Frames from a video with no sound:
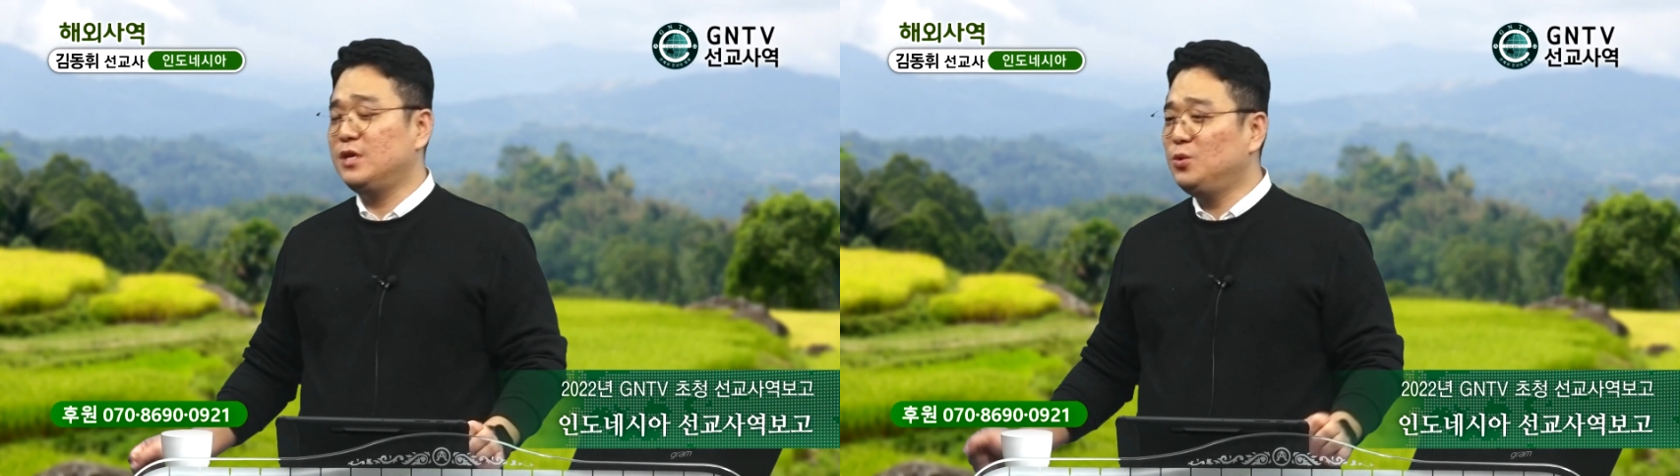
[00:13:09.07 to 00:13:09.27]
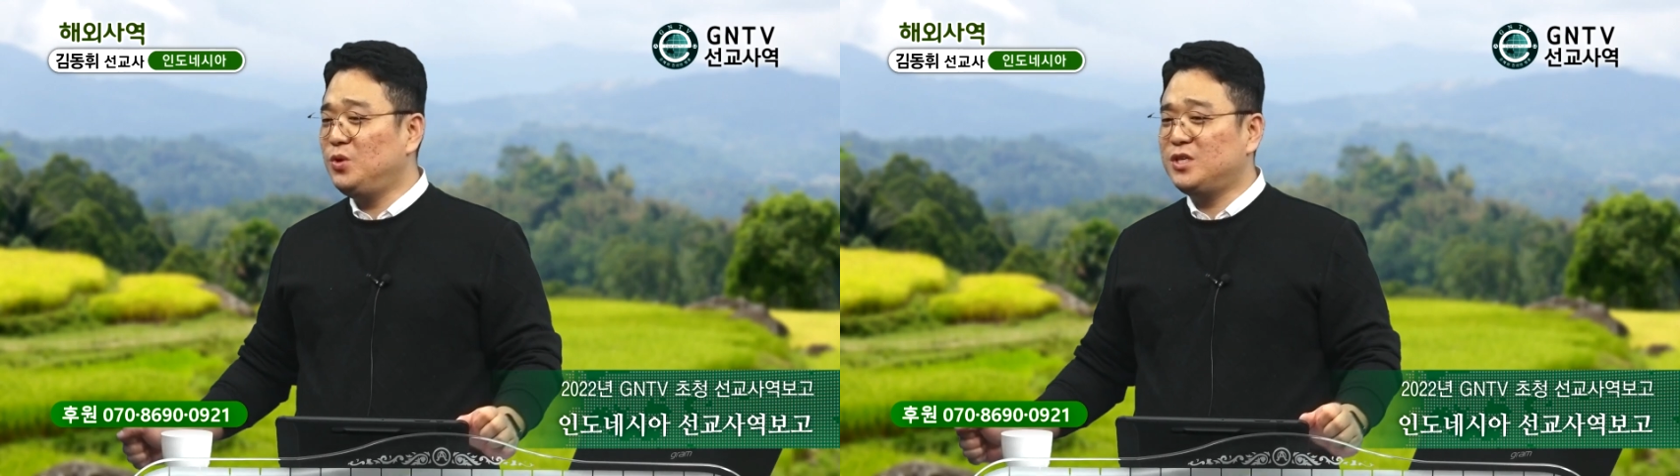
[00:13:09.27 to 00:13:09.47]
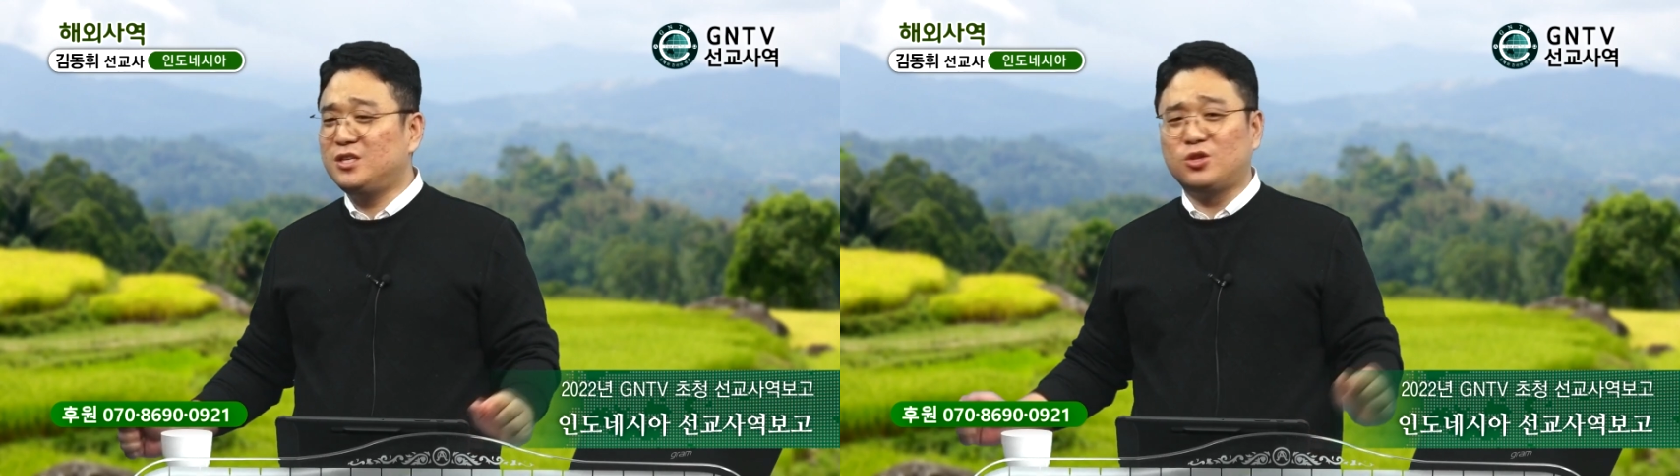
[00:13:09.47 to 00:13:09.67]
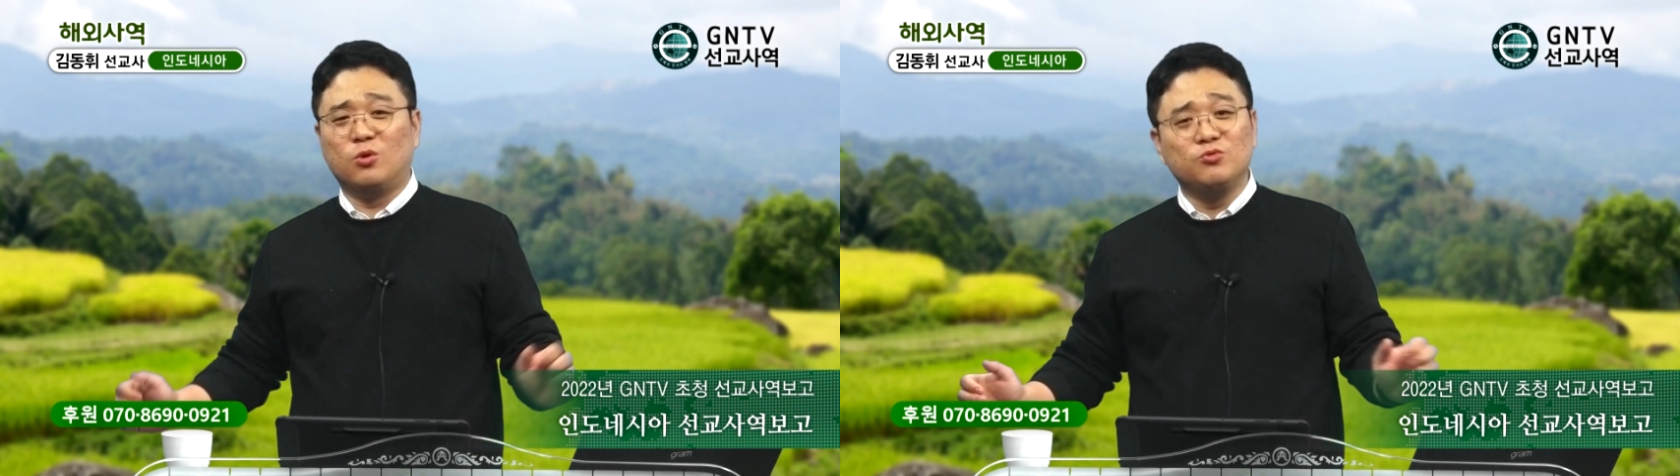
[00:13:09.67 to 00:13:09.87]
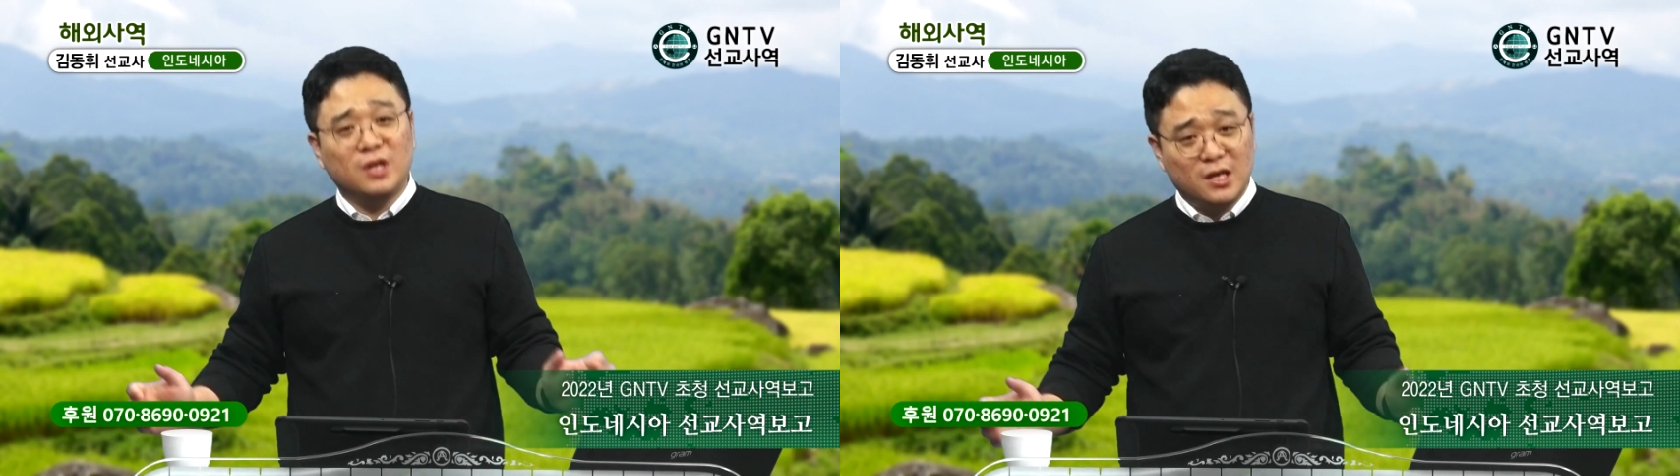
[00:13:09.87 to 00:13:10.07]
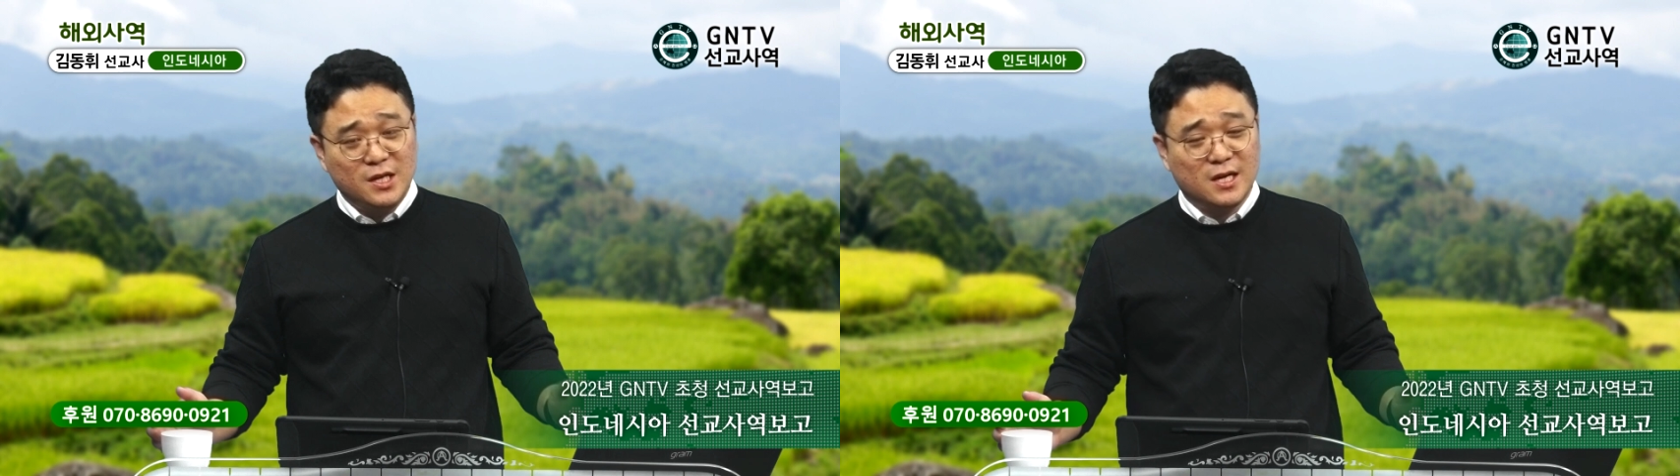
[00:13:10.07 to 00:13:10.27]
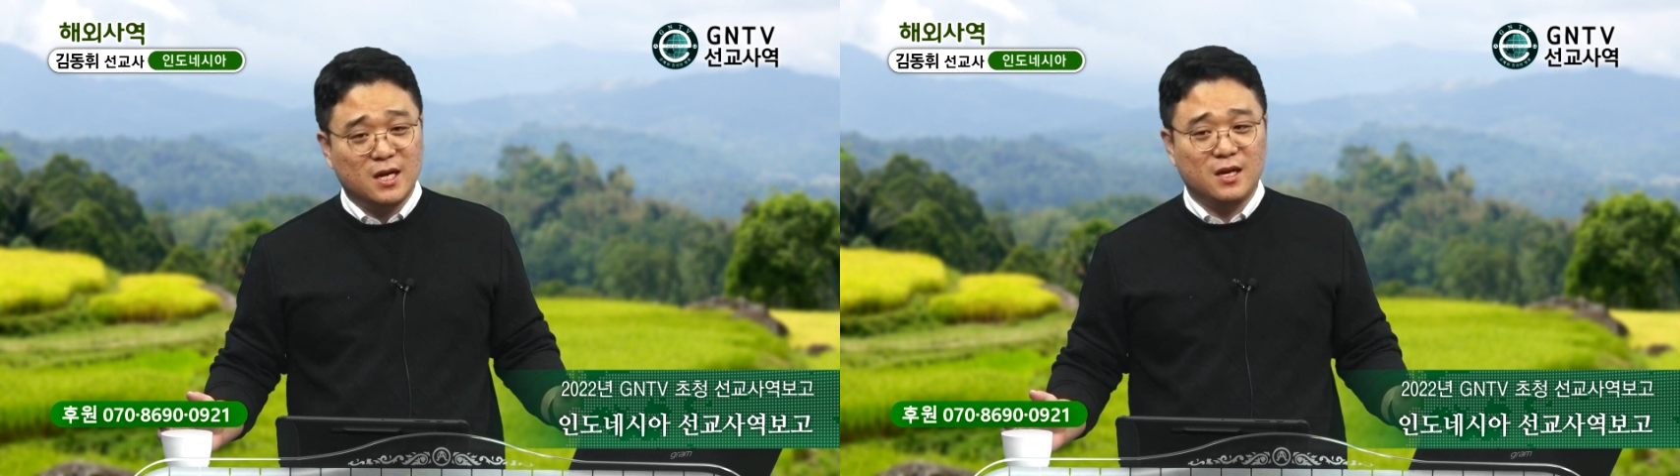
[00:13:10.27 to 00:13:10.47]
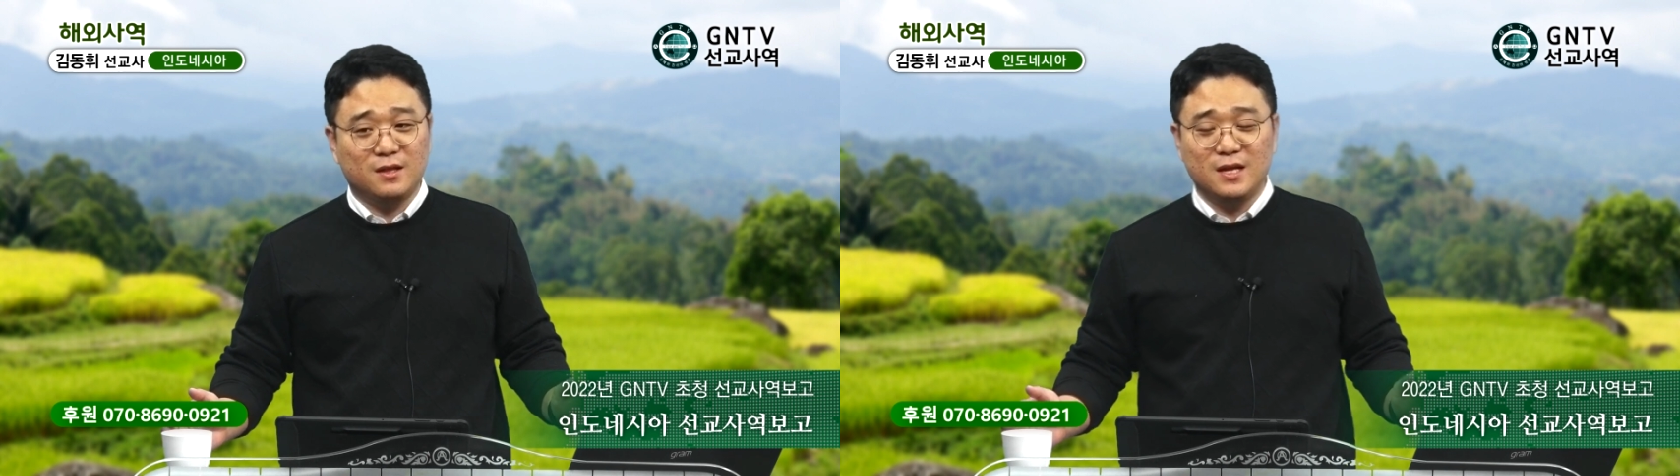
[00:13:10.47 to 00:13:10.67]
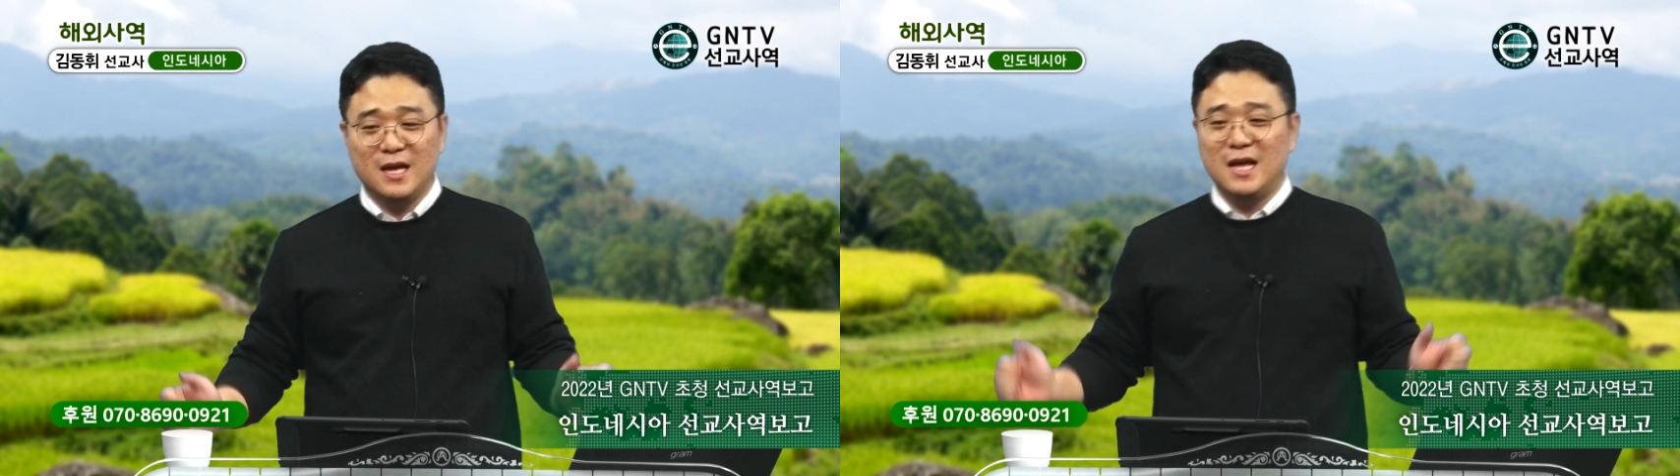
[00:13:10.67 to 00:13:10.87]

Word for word: 인도네시아는 더운 나라니까